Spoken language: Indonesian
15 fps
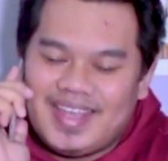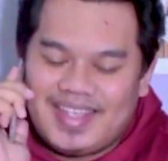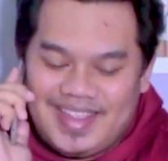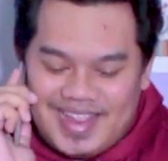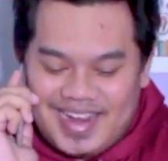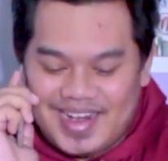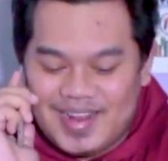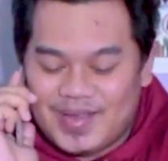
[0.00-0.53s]

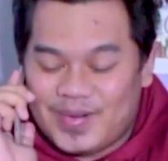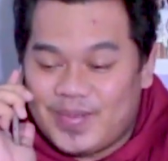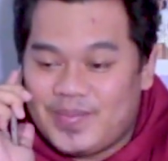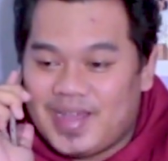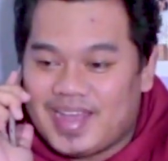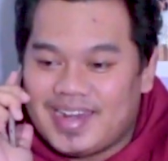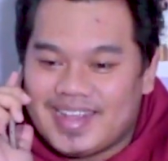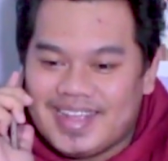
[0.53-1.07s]
ya anak
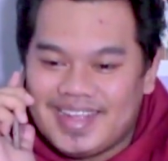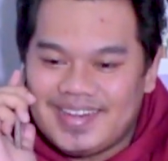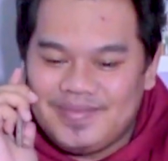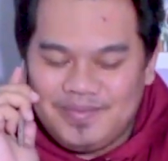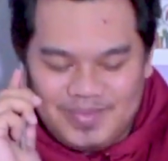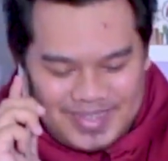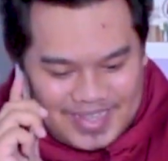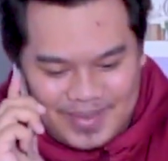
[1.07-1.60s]
rumahan kan
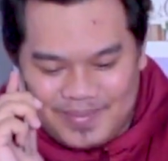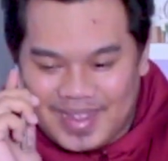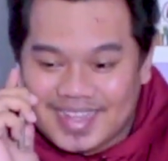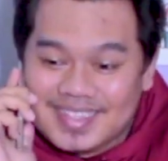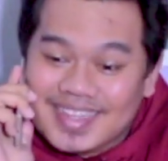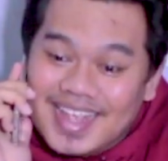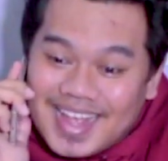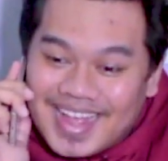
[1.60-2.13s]
bisa
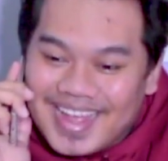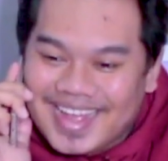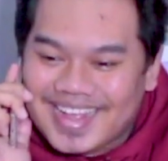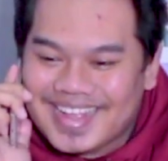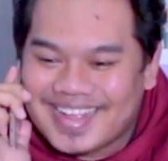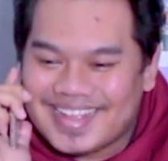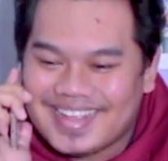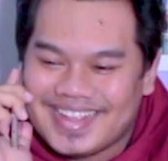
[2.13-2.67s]
masak
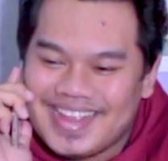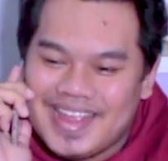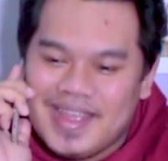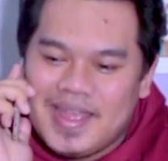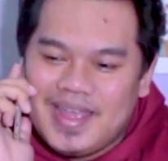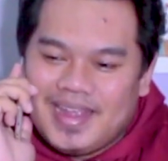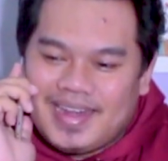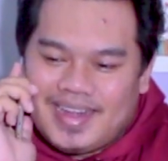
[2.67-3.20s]

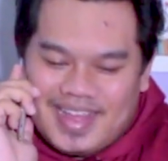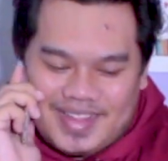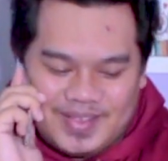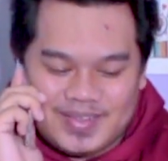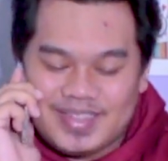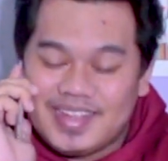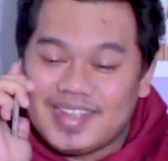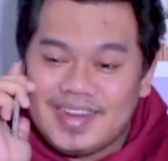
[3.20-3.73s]
nah
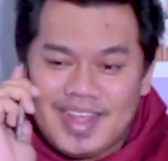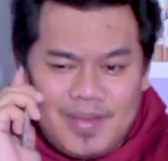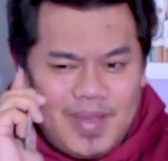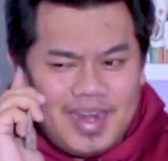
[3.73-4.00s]
terus dia kan nggak